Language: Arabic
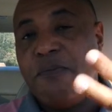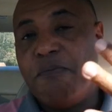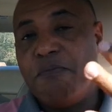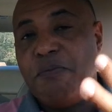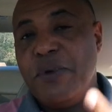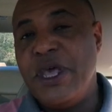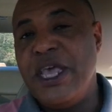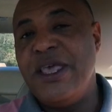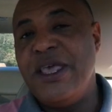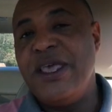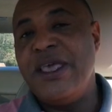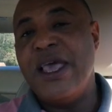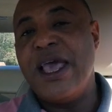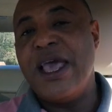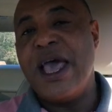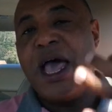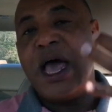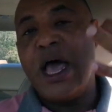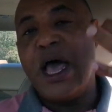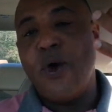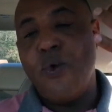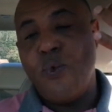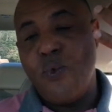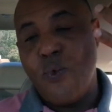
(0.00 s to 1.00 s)

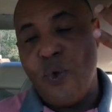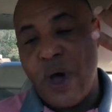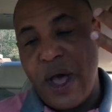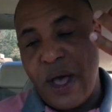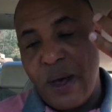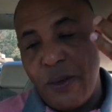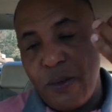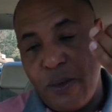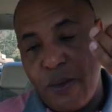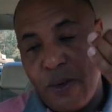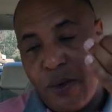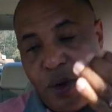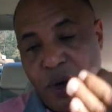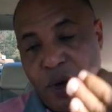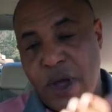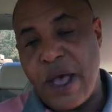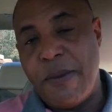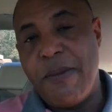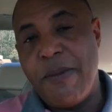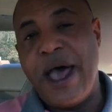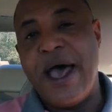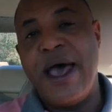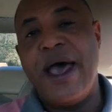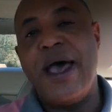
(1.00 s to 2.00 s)
طبية
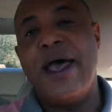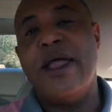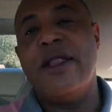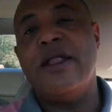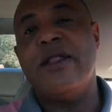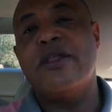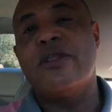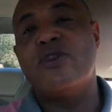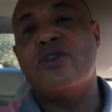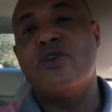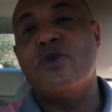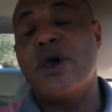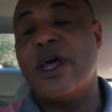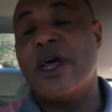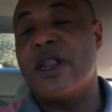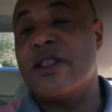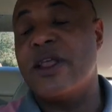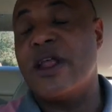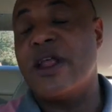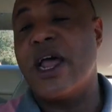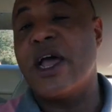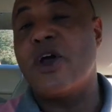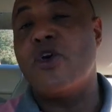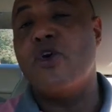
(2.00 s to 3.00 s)
وكمان سكر
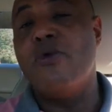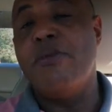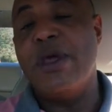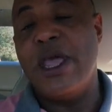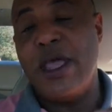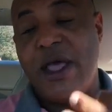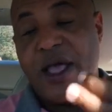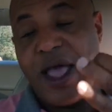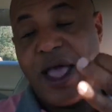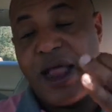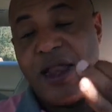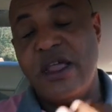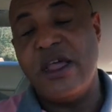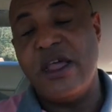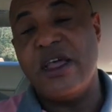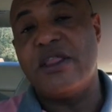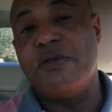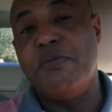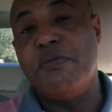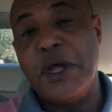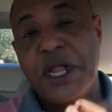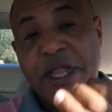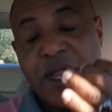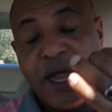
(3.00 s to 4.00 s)
تراكمي كان
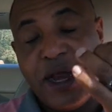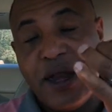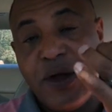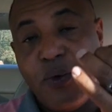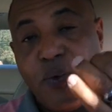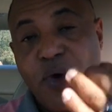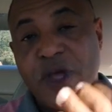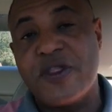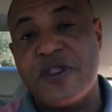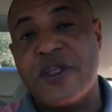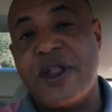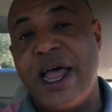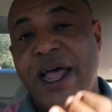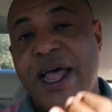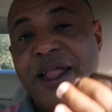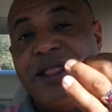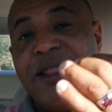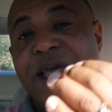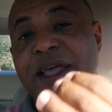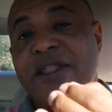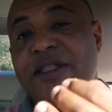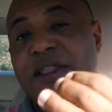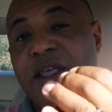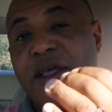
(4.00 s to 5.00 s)
يثبت أنه وصل
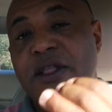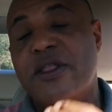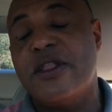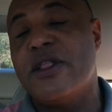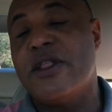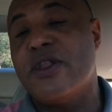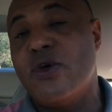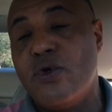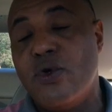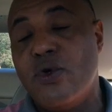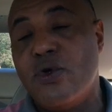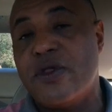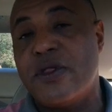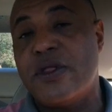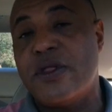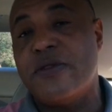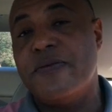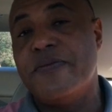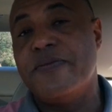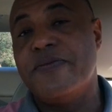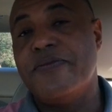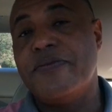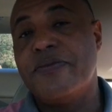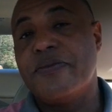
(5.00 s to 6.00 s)
عندها ستة
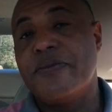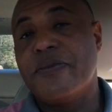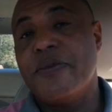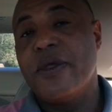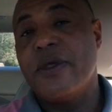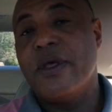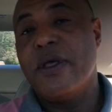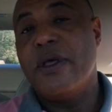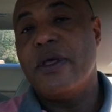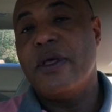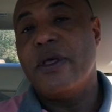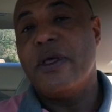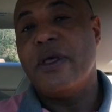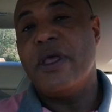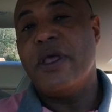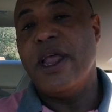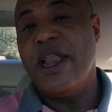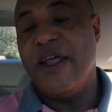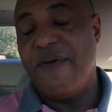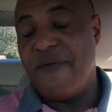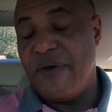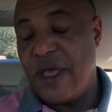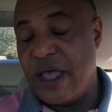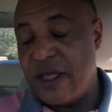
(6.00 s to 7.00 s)
ونص
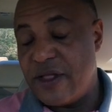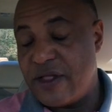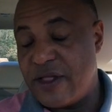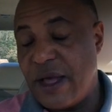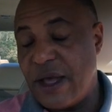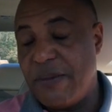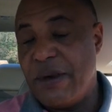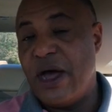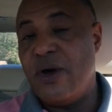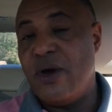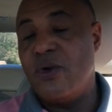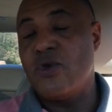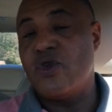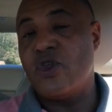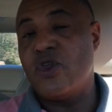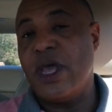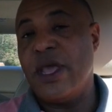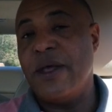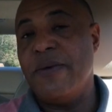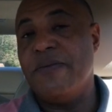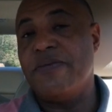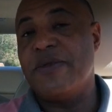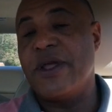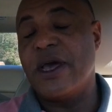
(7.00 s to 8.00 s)
إلى سبعة
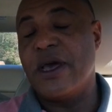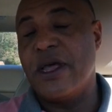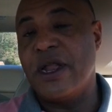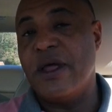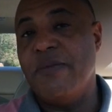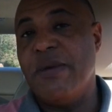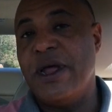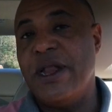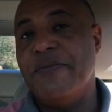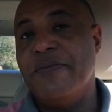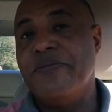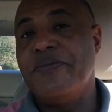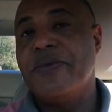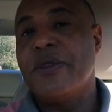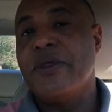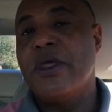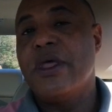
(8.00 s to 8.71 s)
وشيء تقريبا